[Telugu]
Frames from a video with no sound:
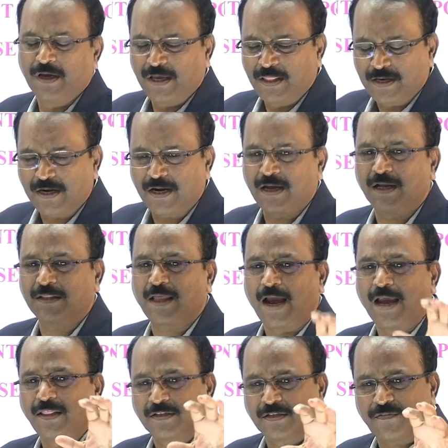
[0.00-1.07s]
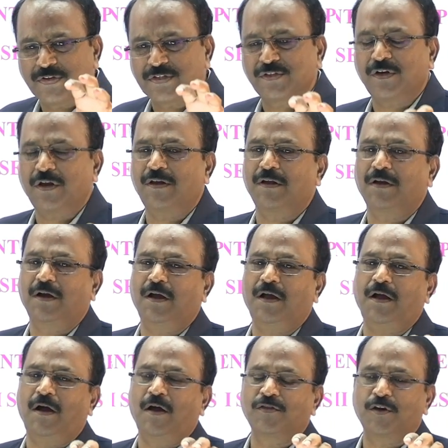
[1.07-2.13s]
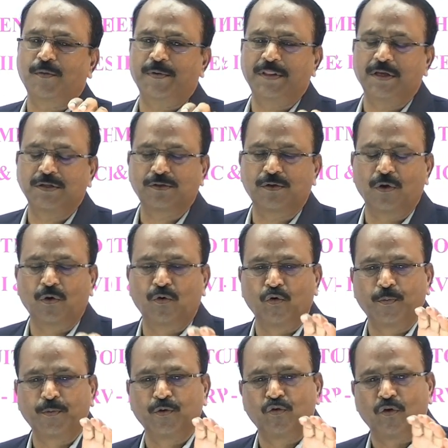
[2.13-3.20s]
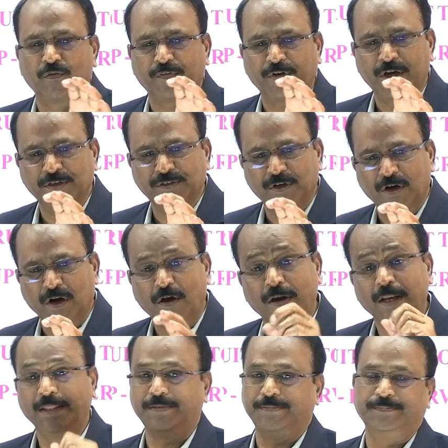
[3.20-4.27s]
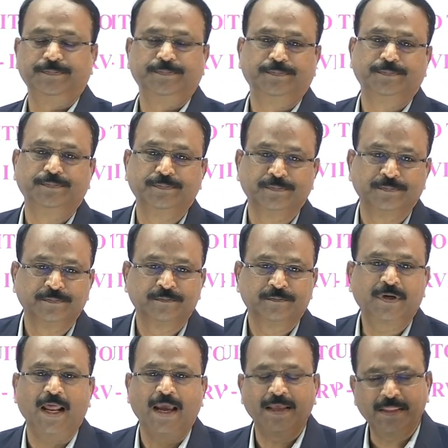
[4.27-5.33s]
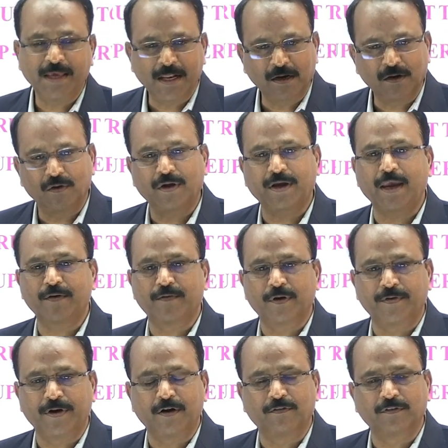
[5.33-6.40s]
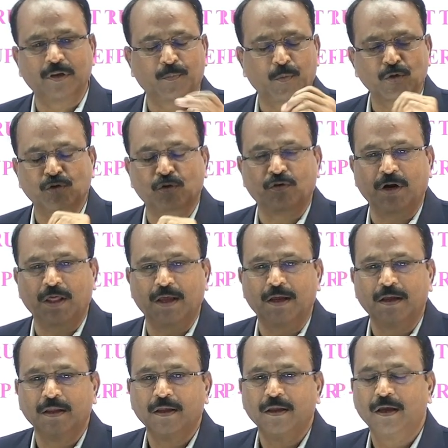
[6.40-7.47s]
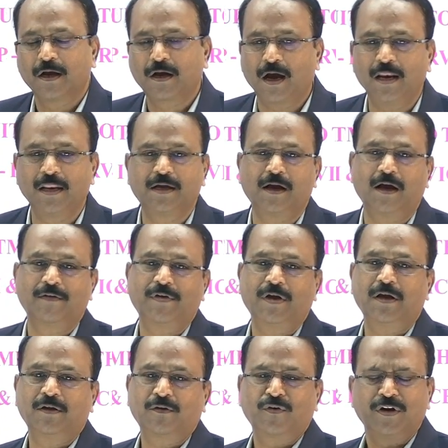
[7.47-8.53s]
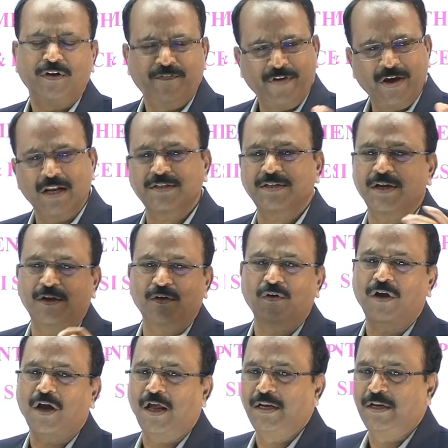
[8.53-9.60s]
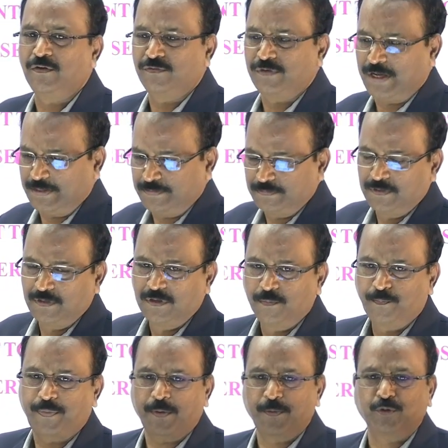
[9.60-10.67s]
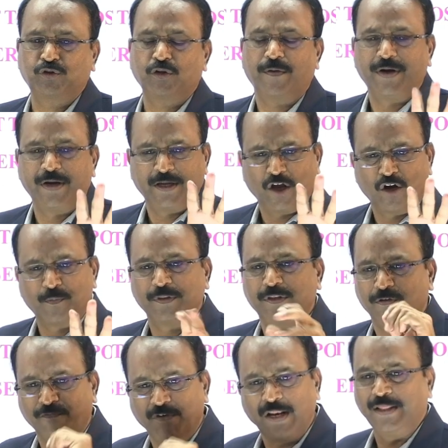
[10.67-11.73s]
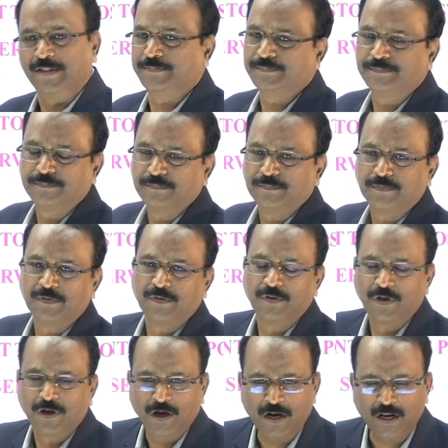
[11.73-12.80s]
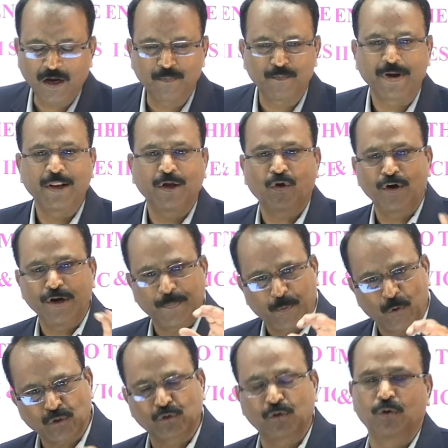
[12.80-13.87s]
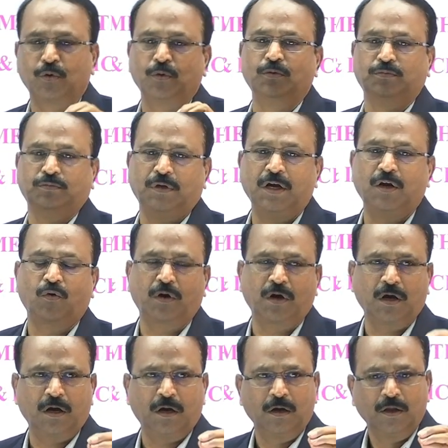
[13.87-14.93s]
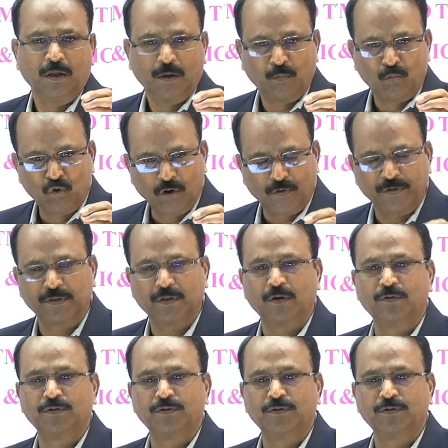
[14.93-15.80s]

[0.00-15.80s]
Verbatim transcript: ఎందుకంటే గత ఐదు సంవత్సరాలుగా ఆంధ్రప్రదేశ్లో గ్రూప్ టూ నోటిఫికేషన్ రాలేదు మరి ఐదేళ్లలో కేవలం ఏడు వందల పోస్టులు కూడా ఖాళీ కావా కొన్ని వేల సంఖ్యలో ఖాళీలు ఉన్నాయి ప్రభుత్వం అన్నిటికి అనుమతి ఇవ్వలేదు కనుక మరికొన్ని పోస్టులకు ఇంకొక మూడు వందల